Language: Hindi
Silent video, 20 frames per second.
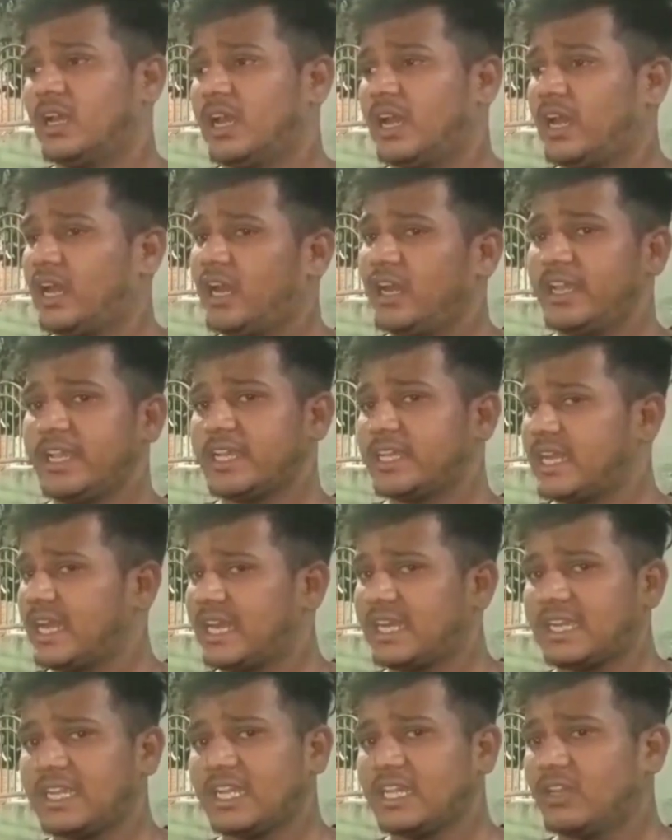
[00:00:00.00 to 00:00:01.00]
हाँ एक
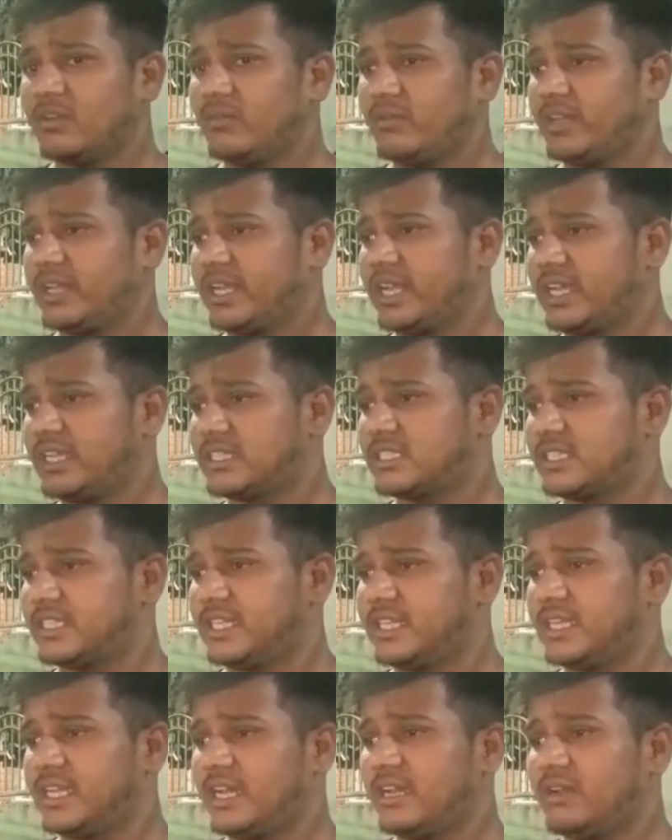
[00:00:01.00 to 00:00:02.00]
राट था लवे का
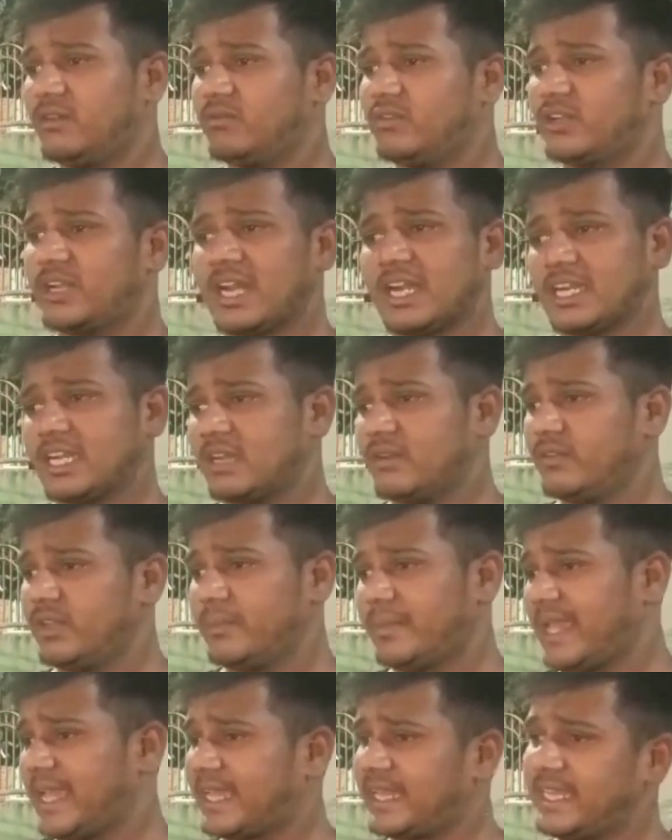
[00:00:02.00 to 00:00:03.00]
स्टील का वो राटा हुए
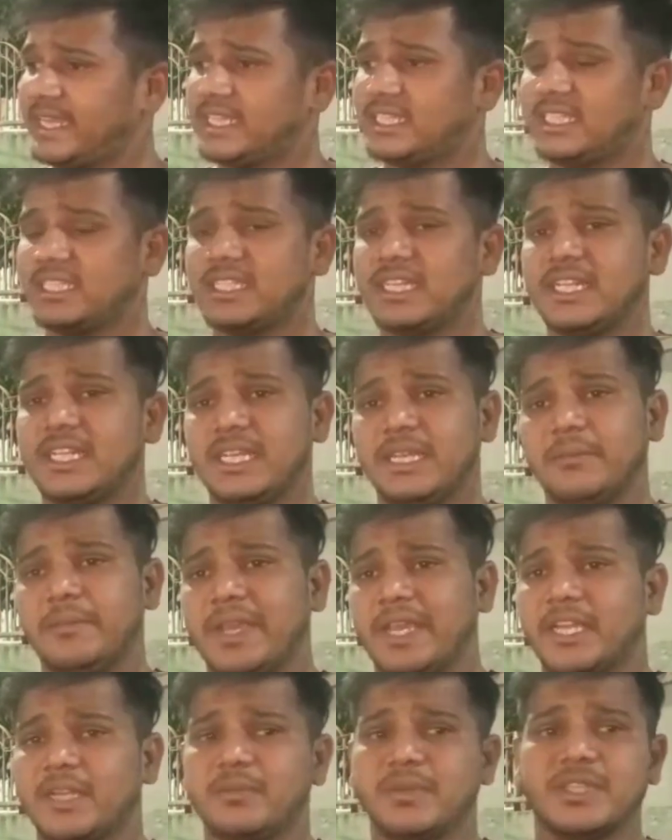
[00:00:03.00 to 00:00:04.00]
बैकरी के चीज़ें लेके
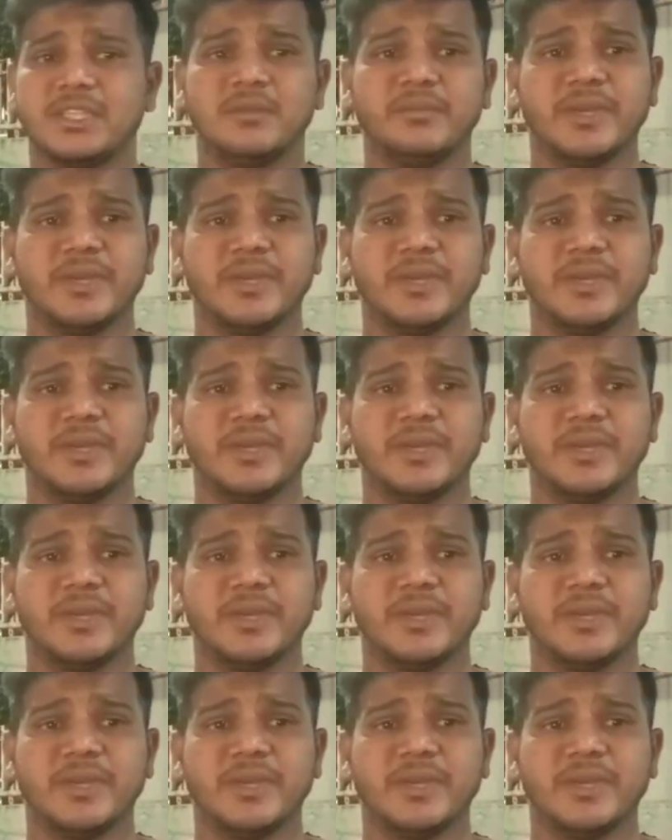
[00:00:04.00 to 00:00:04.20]
बैकरी पे से